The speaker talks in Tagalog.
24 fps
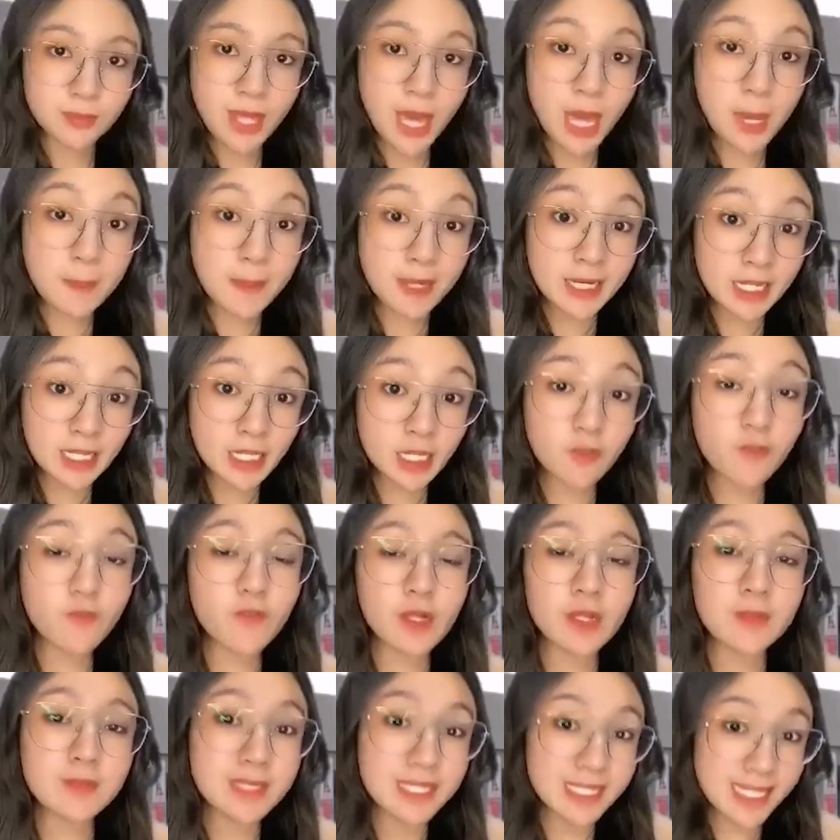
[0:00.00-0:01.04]
Ang Manila
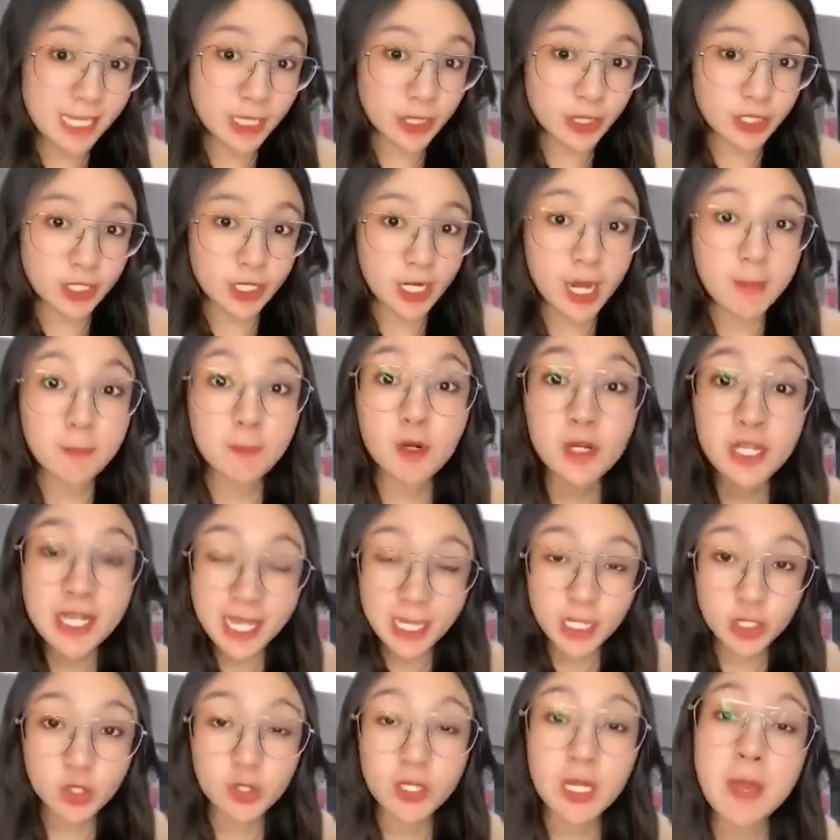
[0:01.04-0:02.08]
Film Center ay
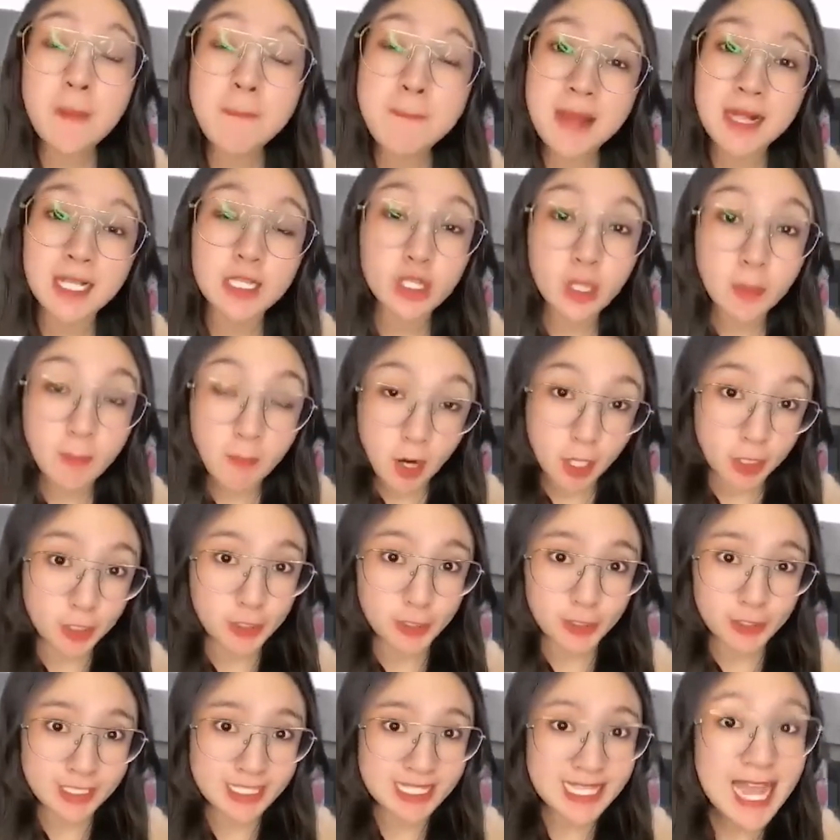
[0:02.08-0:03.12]
proyekto ni Imelda
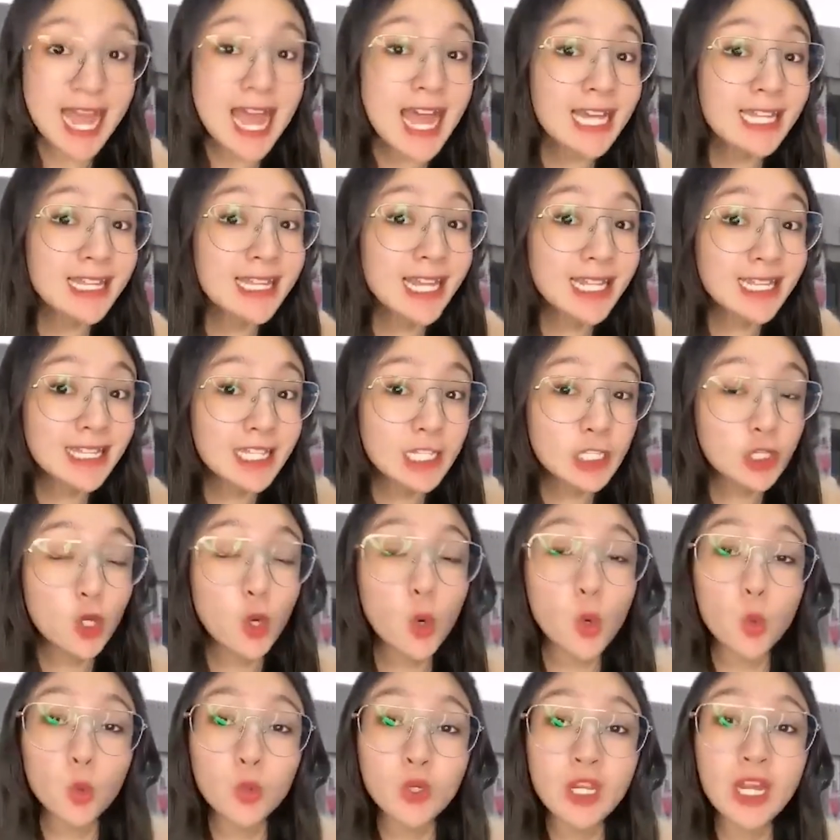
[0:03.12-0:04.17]
Marcos dahil dito
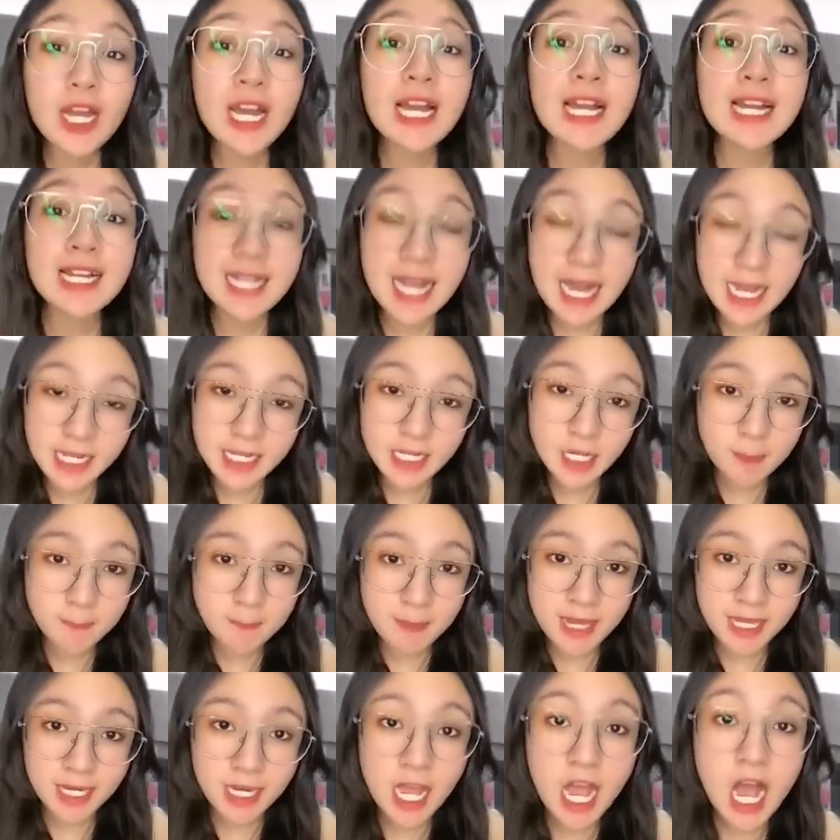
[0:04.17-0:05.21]
una
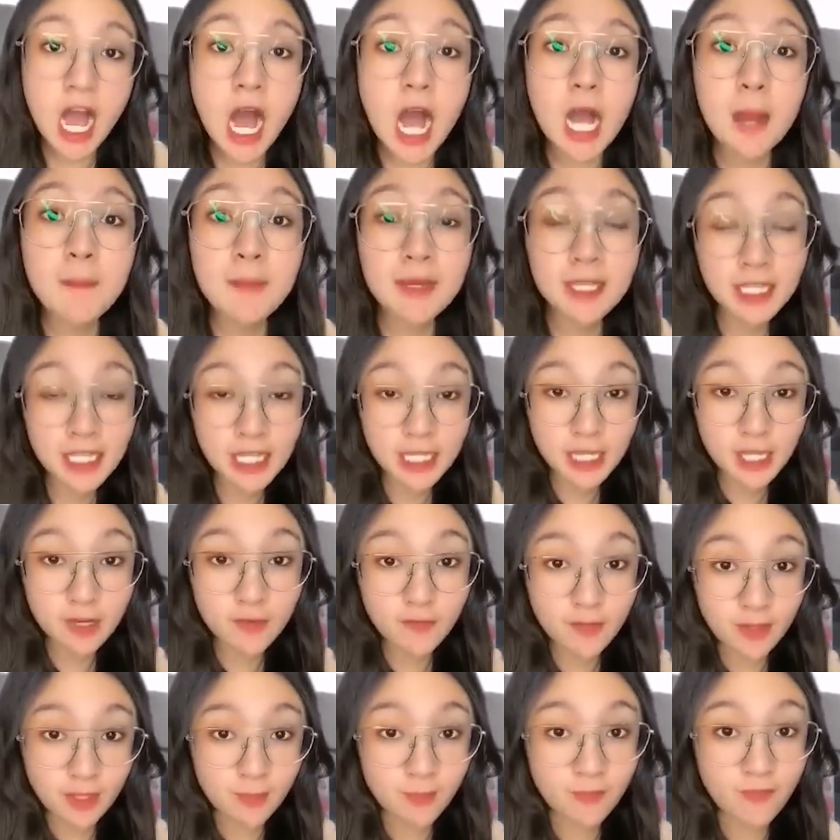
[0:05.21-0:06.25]
gaganapin ang Manila
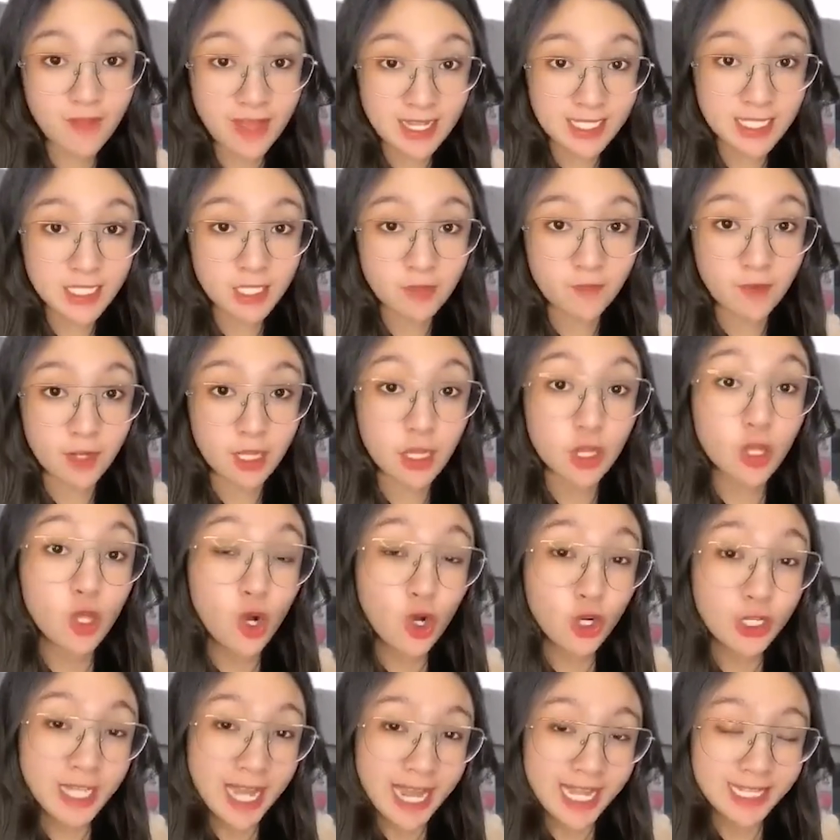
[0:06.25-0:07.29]
Film Festival
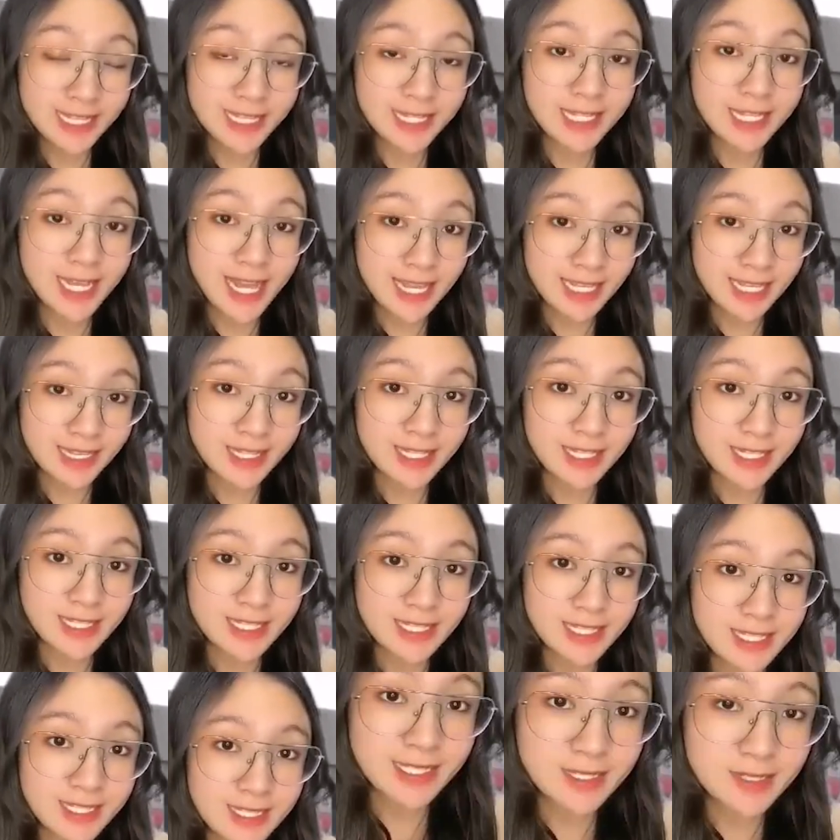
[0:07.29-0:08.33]
noong 1980s.